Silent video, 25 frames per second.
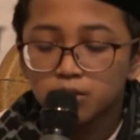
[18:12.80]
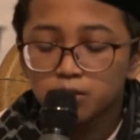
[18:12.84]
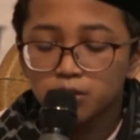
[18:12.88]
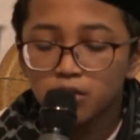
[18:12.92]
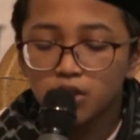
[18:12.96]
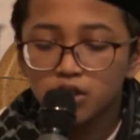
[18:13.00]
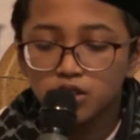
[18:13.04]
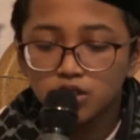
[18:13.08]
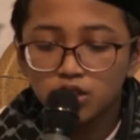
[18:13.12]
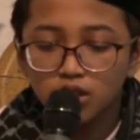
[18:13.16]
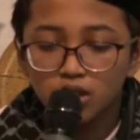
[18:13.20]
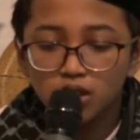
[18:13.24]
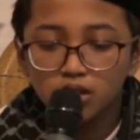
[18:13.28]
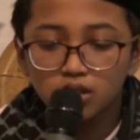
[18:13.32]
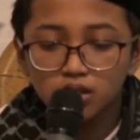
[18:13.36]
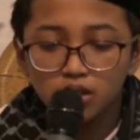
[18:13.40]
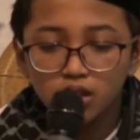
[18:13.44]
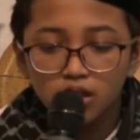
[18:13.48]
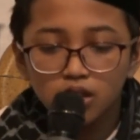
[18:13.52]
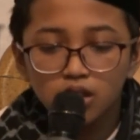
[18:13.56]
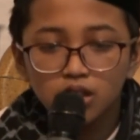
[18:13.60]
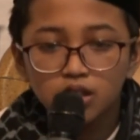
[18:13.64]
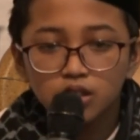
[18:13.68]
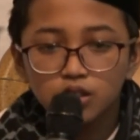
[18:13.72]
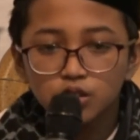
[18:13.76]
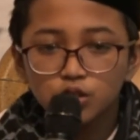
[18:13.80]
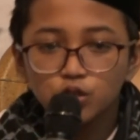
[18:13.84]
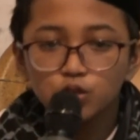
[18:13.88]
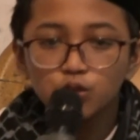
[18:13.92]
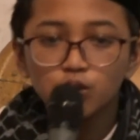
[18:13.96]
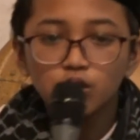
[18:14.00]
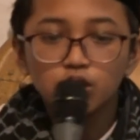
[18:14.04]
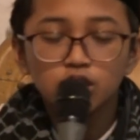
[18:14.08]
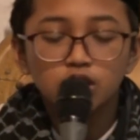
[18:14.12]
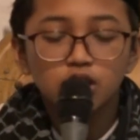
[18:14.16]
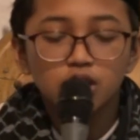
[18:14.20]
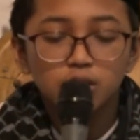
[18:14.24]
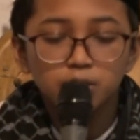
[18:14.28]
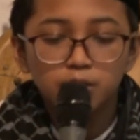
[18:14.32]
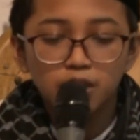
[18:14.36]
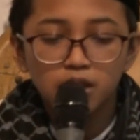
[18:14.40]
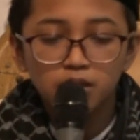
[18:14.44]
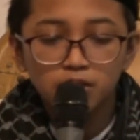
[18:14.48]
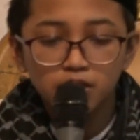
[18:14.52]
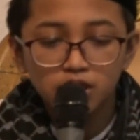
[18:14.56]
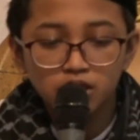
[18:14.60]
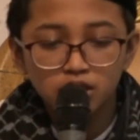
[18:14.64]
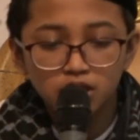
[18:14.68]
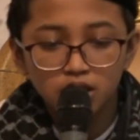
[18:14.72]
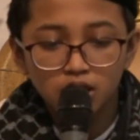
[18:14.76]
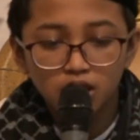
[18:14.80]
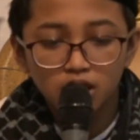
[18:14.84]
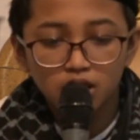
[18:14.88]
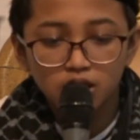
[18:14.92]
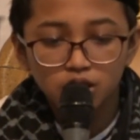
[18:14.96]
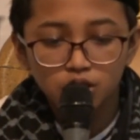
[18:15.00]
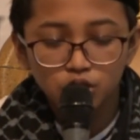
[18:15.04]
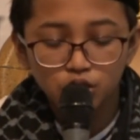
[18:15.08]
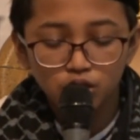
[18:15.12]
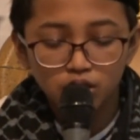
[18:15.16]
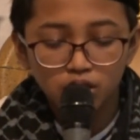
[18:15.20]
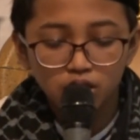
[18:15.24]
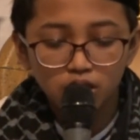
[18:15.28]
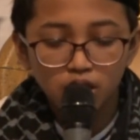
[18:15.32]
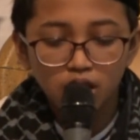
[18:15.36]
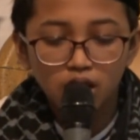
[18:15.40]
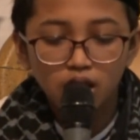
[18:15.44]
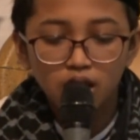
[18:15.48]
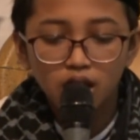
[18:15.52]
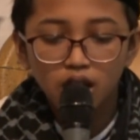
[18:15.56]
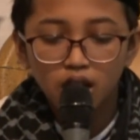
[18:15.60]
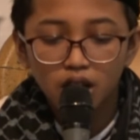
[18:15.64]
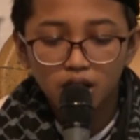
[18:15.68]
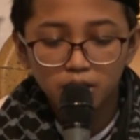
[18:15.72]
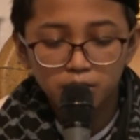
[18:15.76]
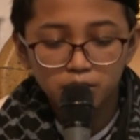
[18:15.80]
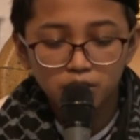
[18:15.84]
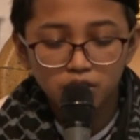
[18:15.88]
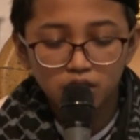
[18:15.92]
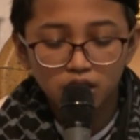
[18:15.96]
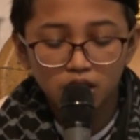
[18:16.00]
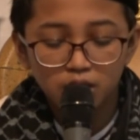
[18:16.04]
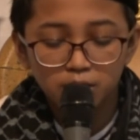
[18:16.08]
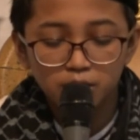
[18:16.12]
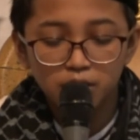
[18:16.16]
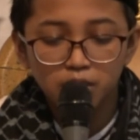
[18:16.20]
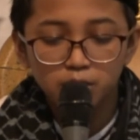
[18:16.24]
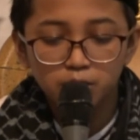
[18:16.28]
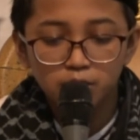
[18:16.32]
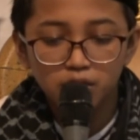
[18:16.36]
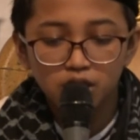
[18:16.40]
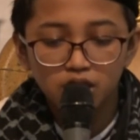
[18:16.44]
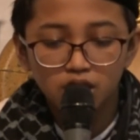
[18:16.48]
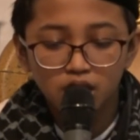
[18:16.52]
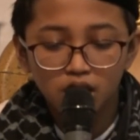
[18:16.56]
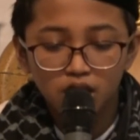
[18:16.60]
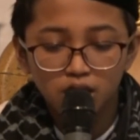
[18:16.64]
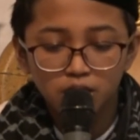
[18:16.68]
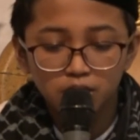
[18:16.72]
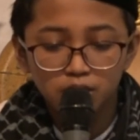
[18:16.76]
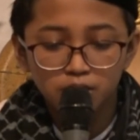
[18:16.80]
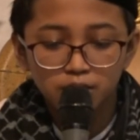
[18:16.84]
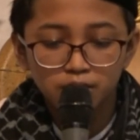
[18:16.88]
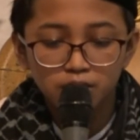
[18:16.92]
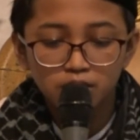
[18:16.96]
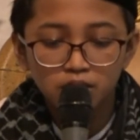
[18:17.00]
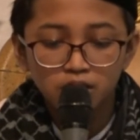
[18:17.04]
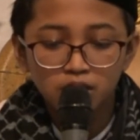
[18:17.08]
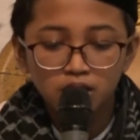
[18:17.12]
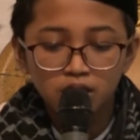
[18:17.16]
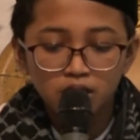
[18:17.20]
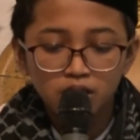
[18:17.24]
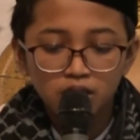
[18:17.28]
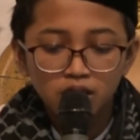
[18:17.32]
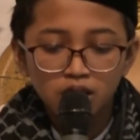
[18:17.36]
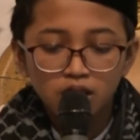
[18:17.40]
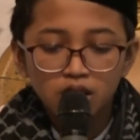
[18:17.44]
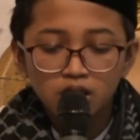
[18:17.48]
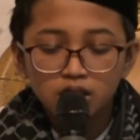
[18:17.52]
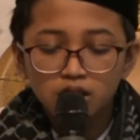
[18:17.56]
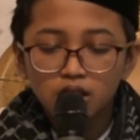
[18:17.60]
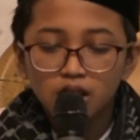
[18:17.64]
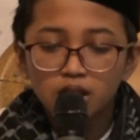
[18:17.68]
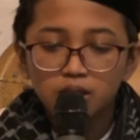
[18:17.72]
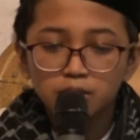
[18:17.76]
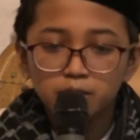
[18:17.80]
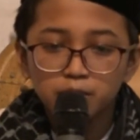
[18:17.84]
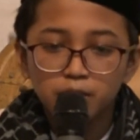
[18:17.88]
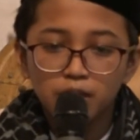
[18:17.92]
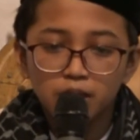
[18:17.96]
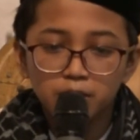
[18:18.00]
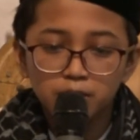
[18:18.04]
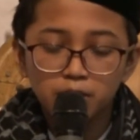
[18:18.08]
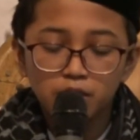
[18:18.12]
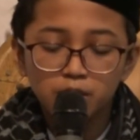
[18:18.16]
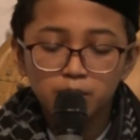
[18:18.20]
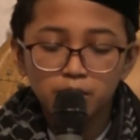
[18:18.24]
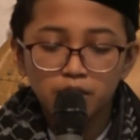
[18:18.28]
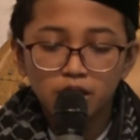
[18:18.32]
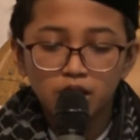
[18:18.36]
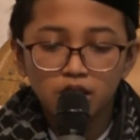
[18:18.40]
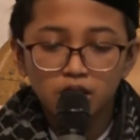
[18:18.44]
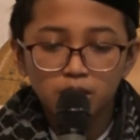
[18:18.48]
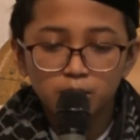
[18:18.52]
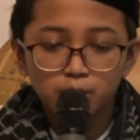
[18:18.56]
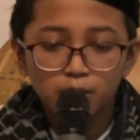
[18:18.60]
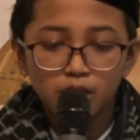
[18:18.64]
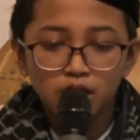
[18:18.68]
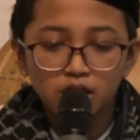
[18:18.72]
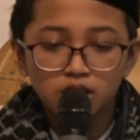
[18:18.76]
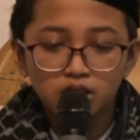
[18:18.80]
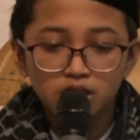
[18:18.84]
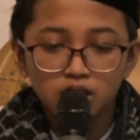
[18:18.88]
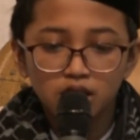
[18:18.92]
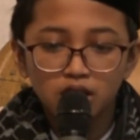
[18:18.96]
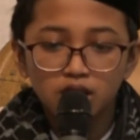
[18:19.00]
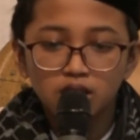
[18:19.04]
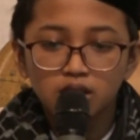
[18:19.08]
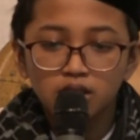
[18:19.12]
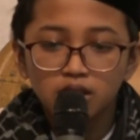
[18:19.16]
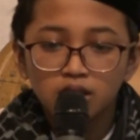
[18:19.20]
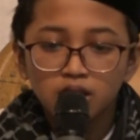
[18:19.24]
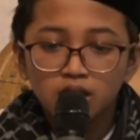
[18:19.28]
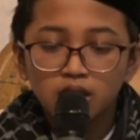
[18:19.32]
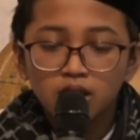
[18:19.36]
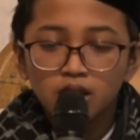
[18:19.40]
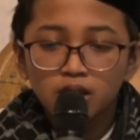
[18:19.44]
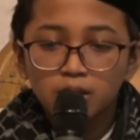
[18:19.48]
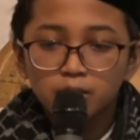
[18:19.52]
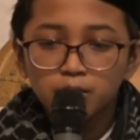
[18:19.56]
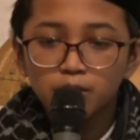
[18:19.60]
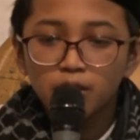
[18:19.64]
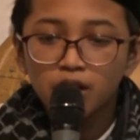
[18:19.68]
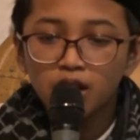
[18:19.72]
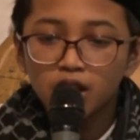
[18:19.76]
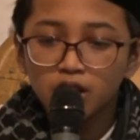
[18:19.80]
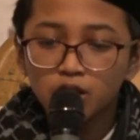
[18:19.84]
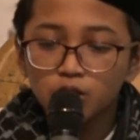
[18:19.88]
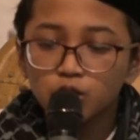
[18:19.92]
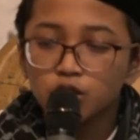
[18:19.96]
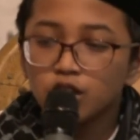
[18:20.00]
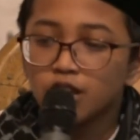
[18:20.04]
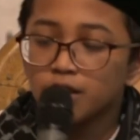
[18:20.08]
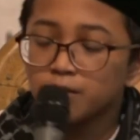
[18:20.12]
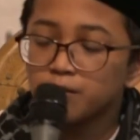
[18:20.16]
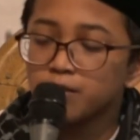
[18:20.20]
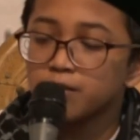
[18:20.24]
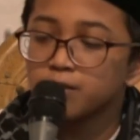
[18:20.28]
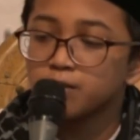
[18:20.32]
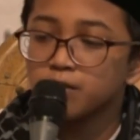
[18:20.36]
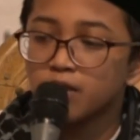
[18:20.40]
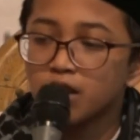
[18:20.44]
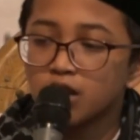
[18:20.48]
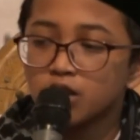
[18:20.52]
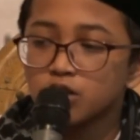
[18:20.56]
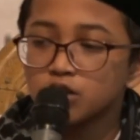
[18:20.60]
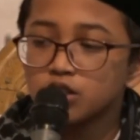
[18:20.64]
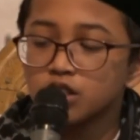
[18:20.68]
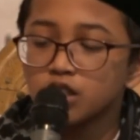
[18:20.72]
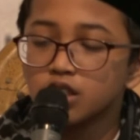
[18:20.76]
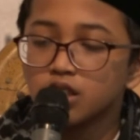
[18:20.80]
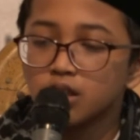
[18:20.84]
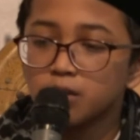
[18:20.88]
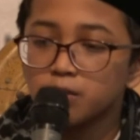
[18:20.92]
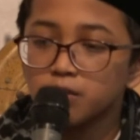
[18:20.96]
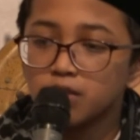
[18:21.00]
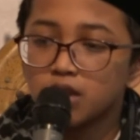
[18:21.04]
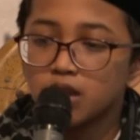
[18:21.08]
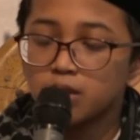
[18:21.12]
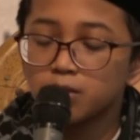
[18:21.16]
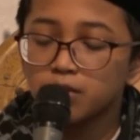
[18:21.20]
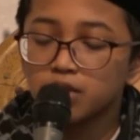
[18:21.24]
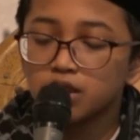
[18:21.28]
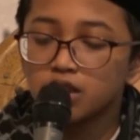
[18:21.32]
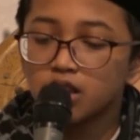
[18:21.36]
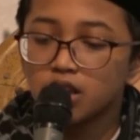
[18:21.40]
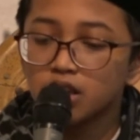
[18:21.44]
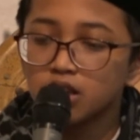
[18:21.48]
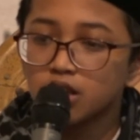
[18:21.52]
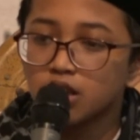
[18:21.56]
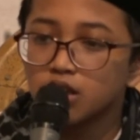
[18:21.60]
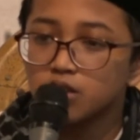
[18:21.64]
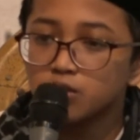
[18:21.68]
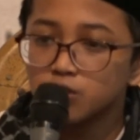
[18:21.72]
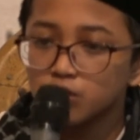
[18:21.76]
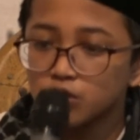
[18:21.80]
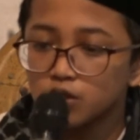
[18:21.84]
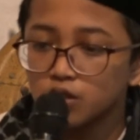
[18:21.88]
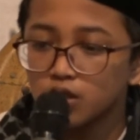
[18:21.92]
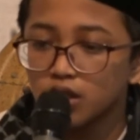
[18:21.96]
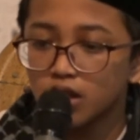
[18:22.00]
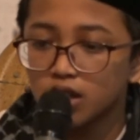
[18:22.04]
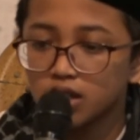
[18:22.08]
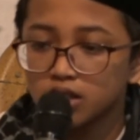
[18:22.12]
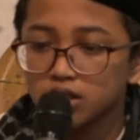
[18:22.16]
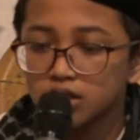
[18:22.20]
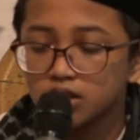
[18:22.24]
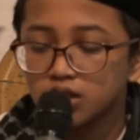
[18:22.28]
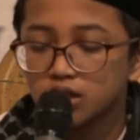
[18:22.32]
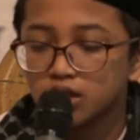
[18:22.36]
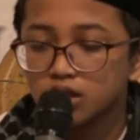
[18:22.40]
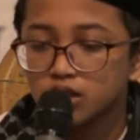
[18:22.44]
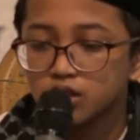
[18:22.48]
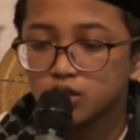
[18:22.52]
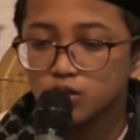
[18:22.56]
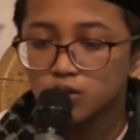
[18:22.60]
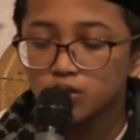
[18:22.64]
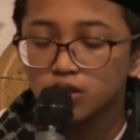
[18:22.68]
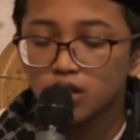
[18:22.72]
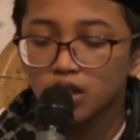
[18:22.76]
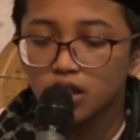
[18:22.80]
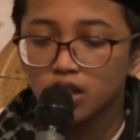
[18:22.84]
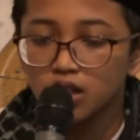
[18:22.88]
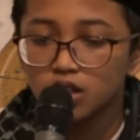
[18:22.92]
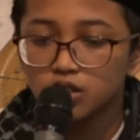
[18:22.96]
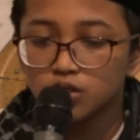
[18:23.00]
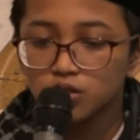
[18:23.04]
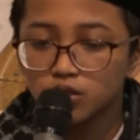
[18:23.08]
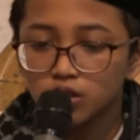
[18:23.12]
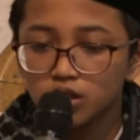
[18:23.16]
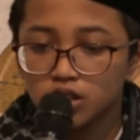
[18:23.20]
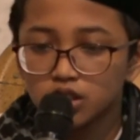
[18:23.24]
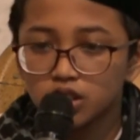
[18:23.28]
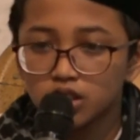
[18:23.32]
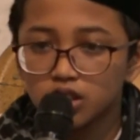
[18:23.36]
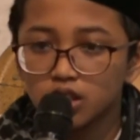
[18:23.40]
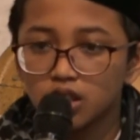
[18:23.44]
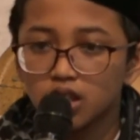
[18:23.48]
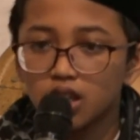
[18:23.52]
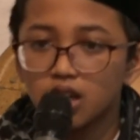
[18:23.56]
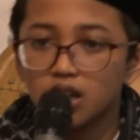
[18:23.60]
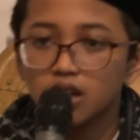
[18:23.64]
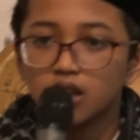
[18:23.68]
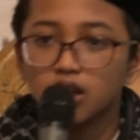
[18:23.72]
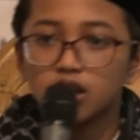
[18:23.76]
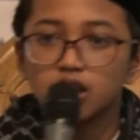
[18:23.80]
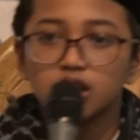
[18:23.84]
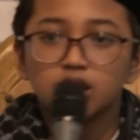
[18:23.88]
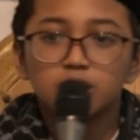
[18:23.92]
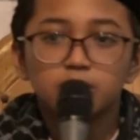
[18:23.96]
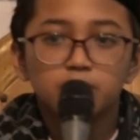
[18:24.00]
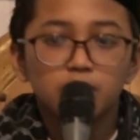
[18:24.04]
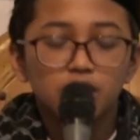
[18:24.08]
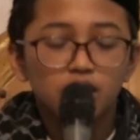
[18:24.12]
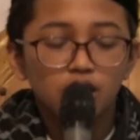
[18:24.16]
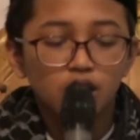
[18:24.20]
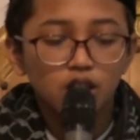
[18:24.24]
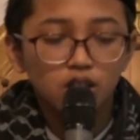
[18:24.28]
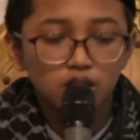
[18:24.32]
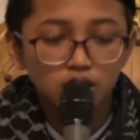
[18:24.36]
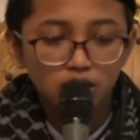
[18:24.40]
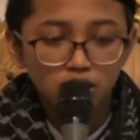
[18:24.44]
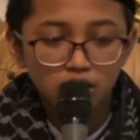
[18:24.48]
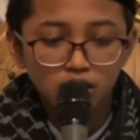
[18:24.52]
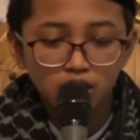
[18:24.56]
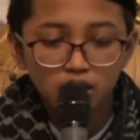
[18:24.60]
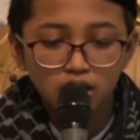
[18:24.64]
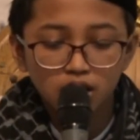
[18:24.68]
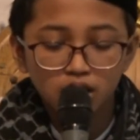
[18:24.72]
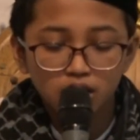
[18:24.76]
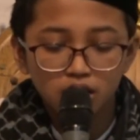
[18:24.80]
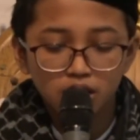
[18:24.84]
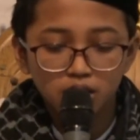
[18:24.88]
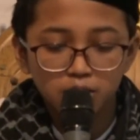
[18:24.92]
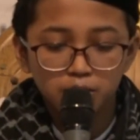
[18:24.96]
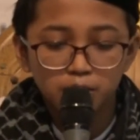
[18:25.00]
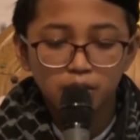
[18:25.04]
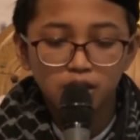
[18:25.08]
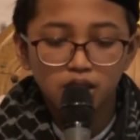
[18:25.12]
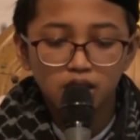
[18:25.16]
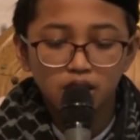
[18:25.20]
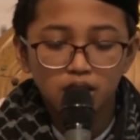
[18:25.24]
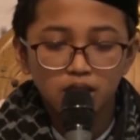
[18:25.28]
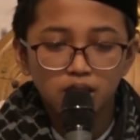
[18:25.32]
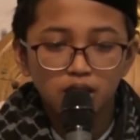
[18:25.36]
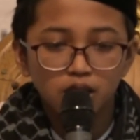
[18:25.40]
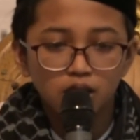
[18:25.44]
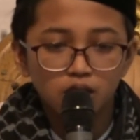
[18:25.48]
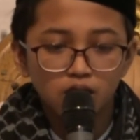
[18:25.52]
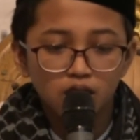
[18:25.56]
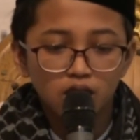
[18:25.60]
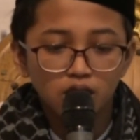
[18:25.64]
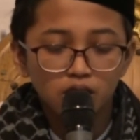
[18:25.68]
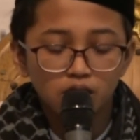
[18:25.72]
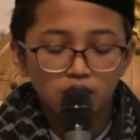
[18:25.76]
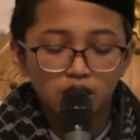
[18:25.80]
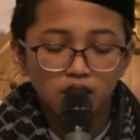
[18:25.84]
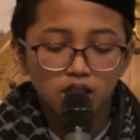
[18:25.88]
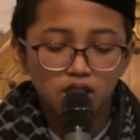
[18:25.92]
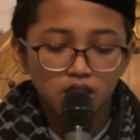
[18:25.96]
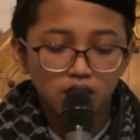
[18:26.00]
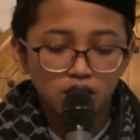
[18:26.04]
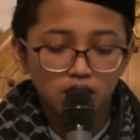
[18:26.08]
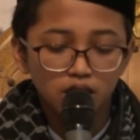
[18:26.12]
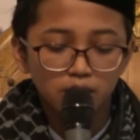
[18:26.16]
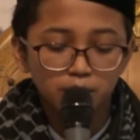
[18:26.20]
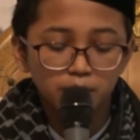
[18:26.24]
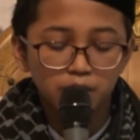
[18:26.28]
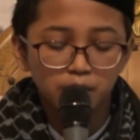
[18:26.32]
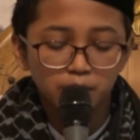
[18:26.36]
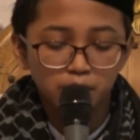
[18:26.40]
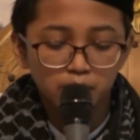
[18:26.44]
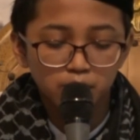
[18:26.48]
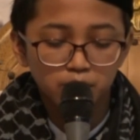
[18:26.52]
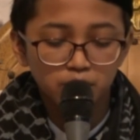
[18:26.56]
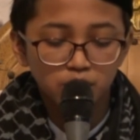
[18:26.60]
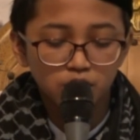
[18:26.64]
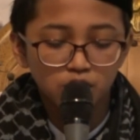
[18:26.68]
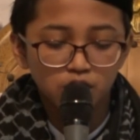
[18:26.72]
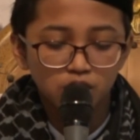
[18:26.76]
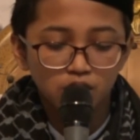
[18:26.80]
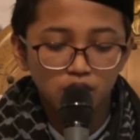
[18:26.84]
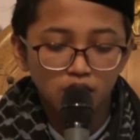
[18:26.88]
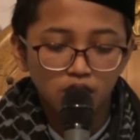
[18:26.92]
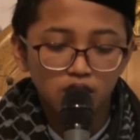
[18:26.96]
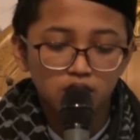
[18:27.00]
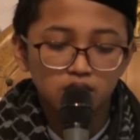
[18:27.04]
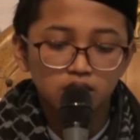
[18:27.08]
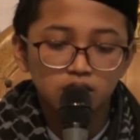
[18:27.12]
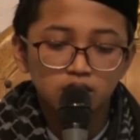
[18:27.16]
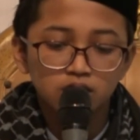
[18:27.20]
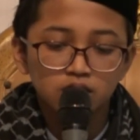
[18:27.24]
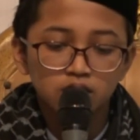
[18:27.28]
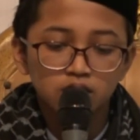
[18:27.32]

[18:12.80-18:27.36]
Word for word: Masya Allah, sungguh terbangannya Abdurrahman bin Auf tanpa berpikir panjang baru baru saja mendapatkan keuntungan sudah langsung disedekahkan kepada kepada orang-orang yang lebih membutuhkan.